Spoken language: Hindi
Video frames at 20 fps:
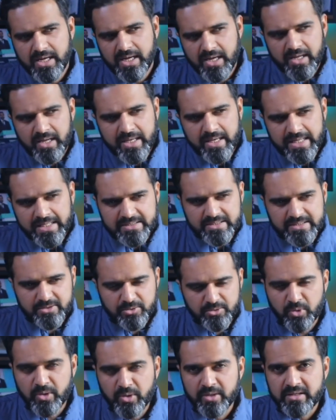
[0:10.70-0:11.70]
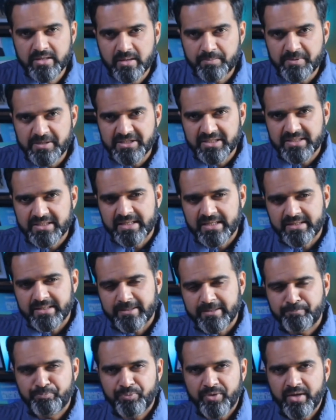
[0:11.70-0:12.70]
लेट्स थोड़ा सा पीछे जाते
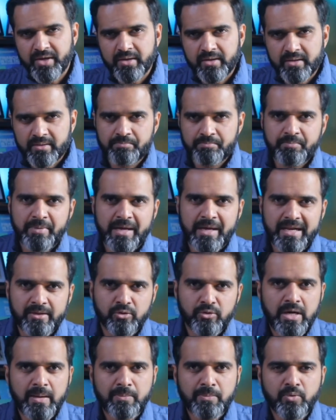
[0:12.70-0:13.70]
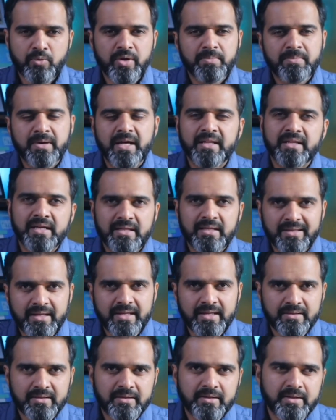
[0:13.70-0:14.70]
हैं uh, पहले तो आपको एक बात याद
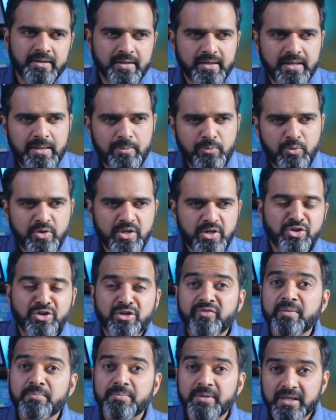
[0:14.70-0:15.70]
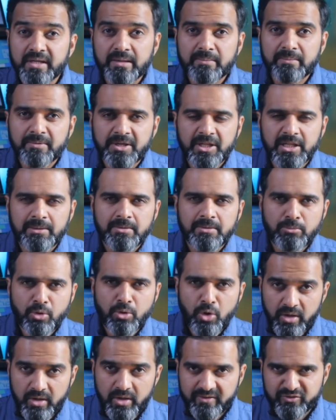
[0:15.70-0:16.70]
दिलाते हैं कि अगर आपको याद हो नवंबर के महीने में
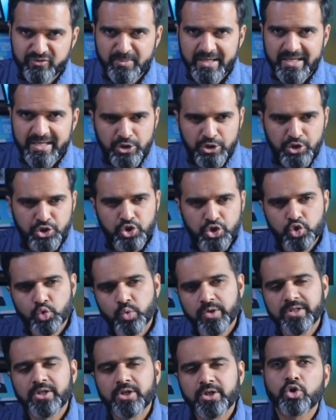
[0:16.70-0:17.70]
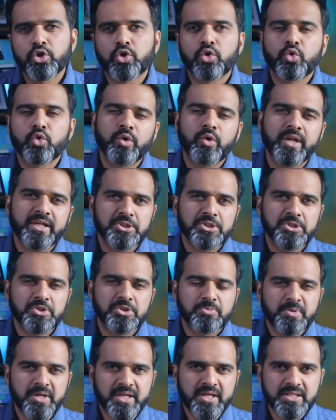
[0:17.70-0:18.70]
मॉलडीव्स में इलेक्शंस हुए थे और उन इलेक्शंस
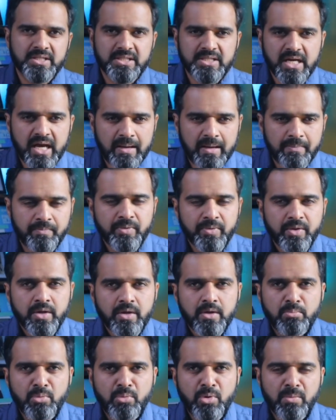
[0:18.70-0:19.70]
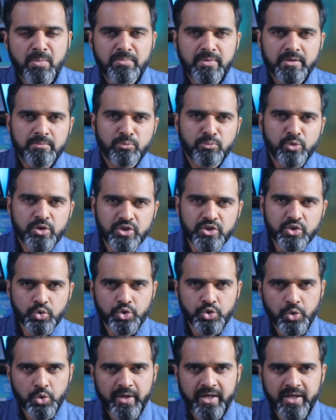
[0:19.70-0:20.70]
में एक साहब मोहम्मद मुइज़ू
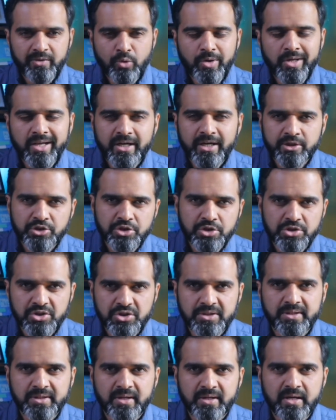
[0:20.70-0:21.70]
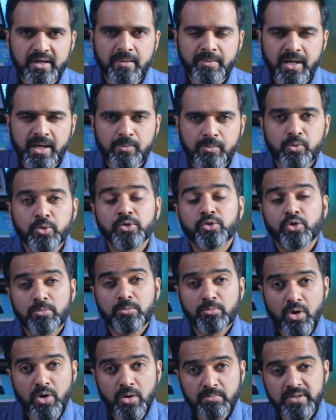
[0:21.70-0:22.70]
जो हैं वो इलेक्शन जीत के कामयाब हुए थे और
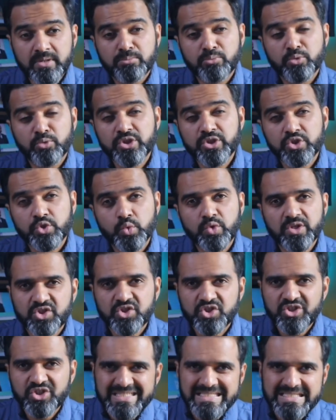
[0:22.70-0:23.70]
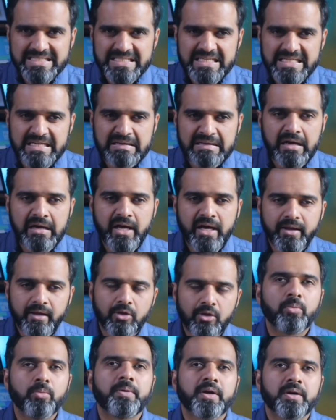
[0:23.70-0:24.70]
मोहम्मद मुइज़ू ने जिस नारे
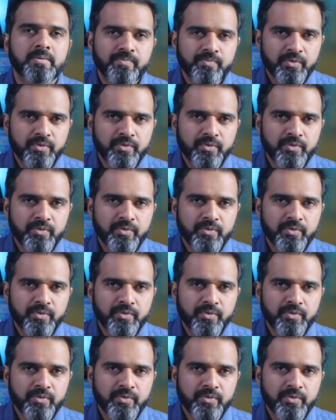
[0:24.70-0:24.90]
के ऊपर uh,